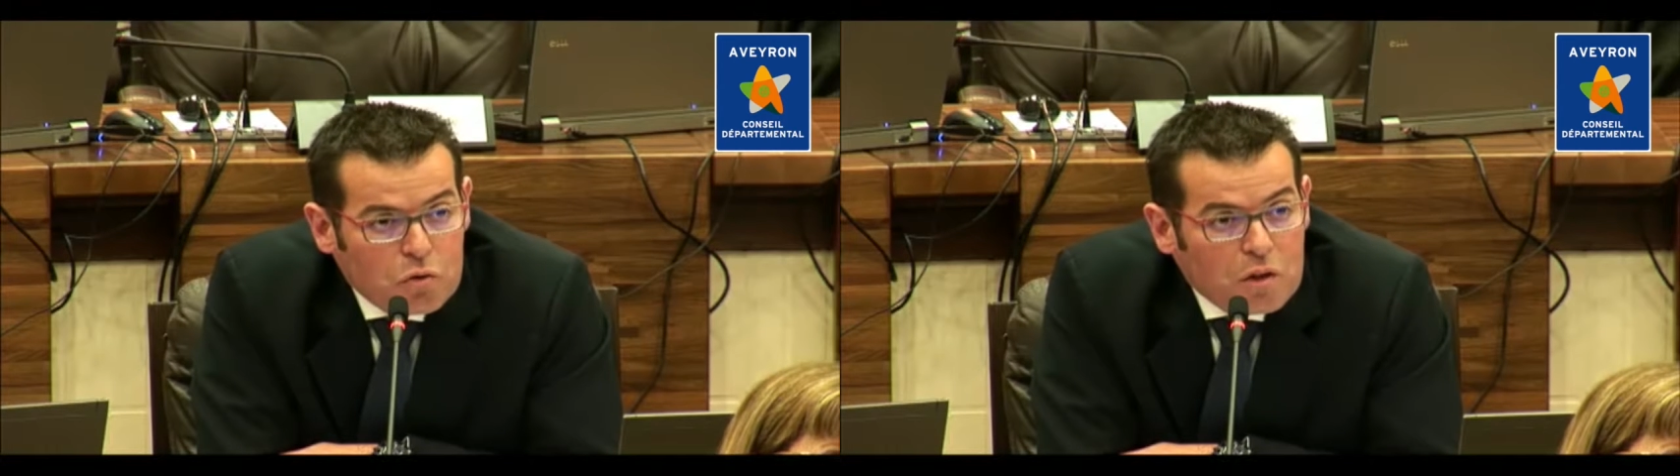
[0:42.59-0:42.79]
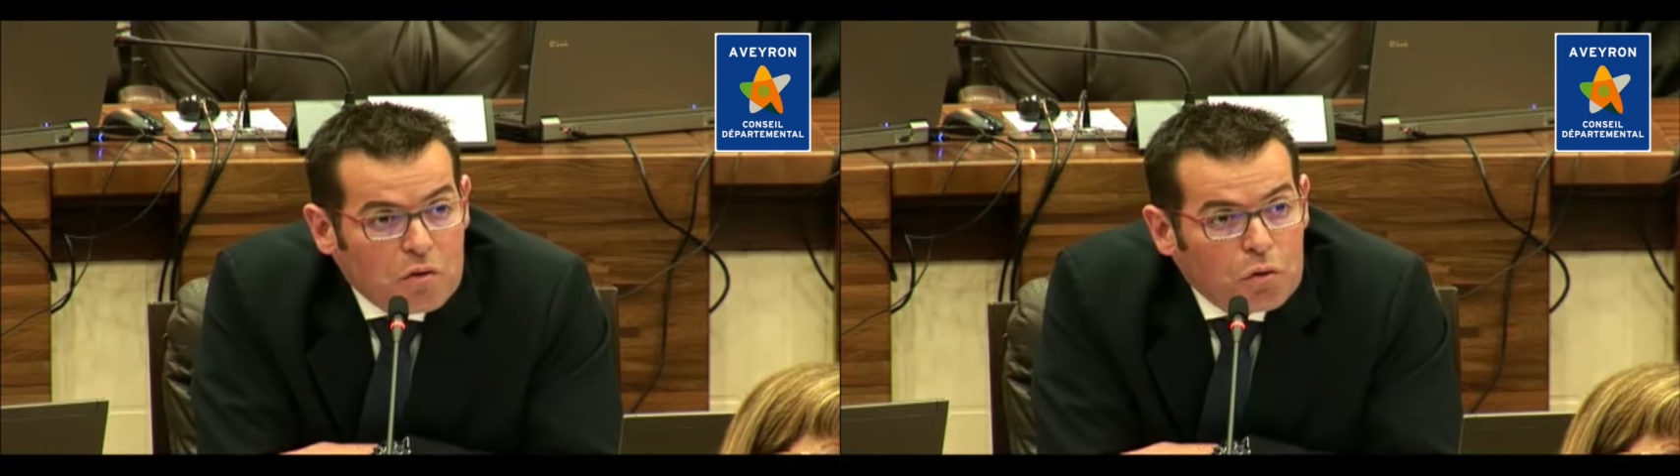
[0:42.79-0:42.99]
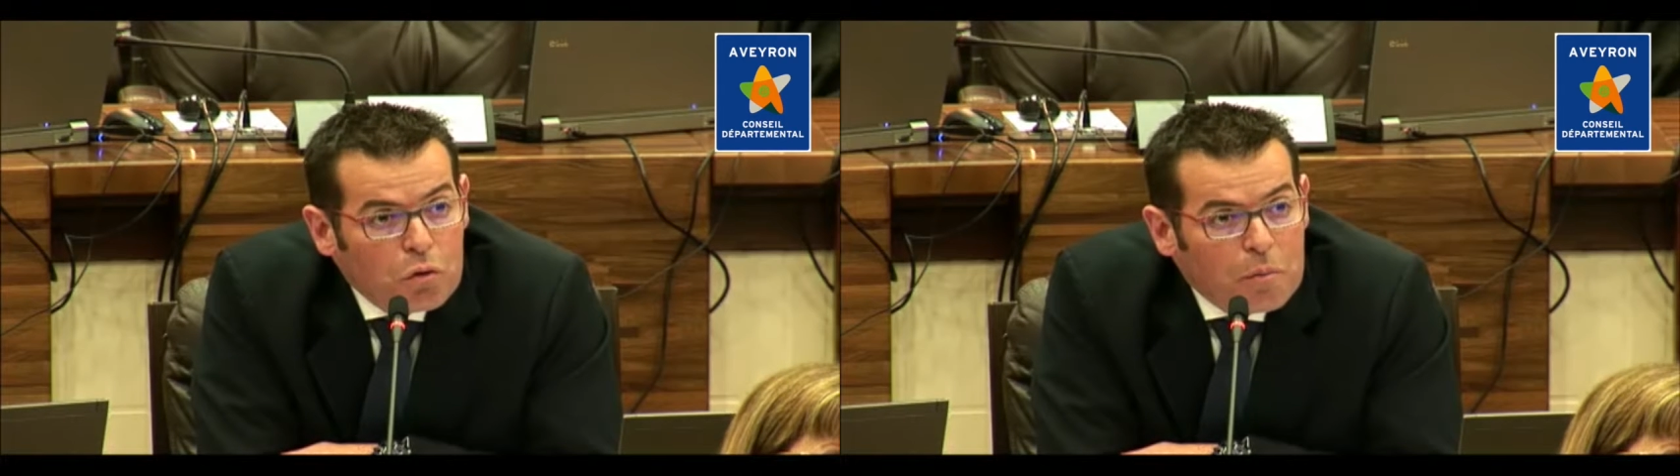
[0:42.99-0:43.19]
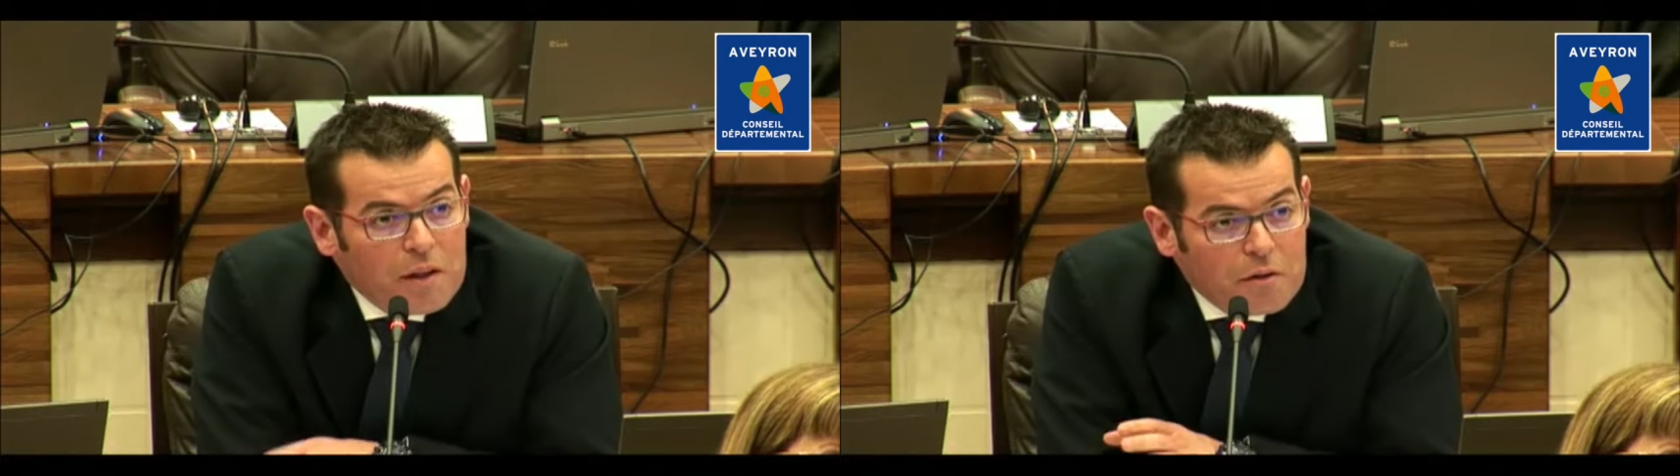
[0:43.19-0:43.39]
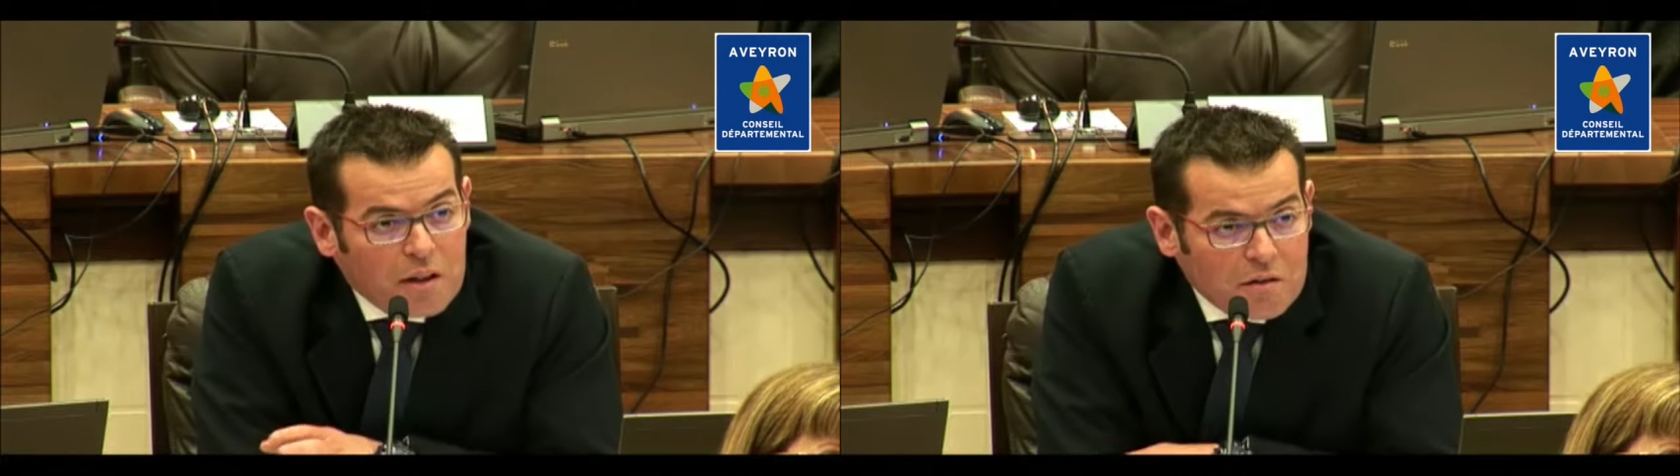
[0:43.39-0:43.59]
sur les zones
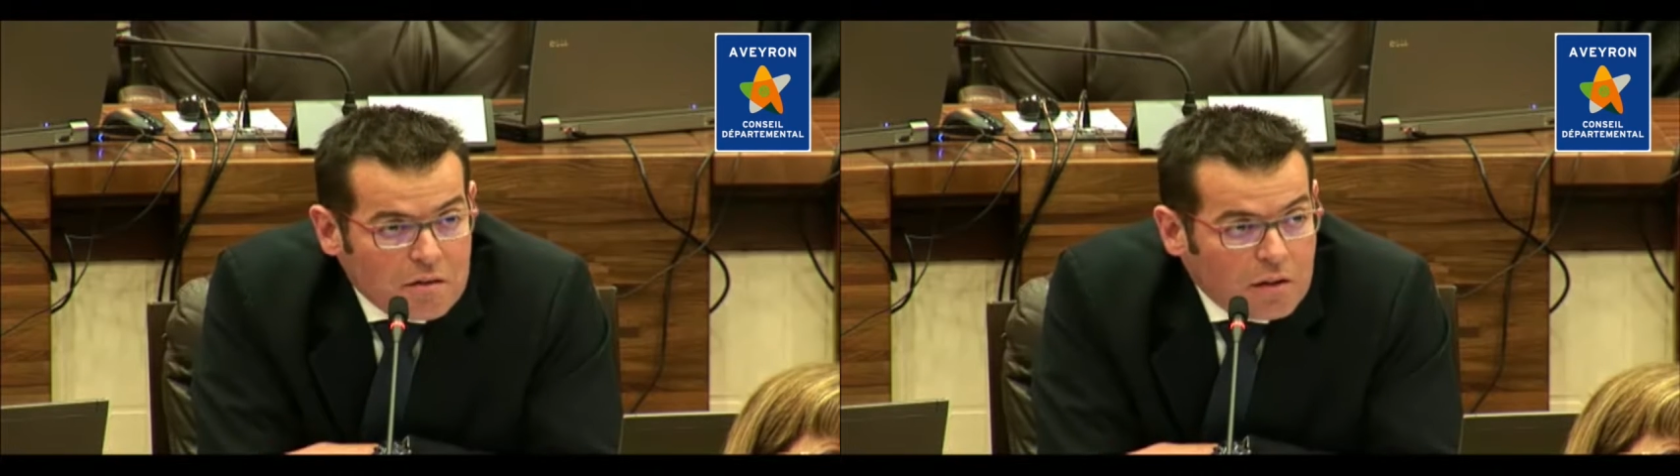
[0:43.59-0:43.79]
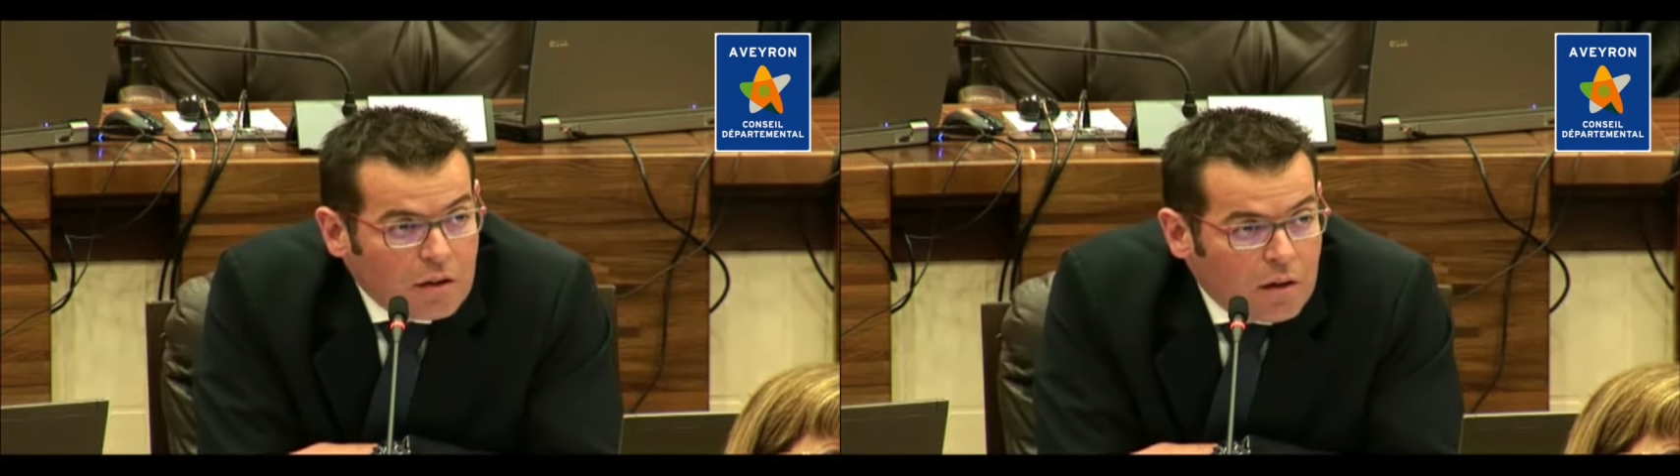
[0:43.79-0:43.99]
urbaines denses,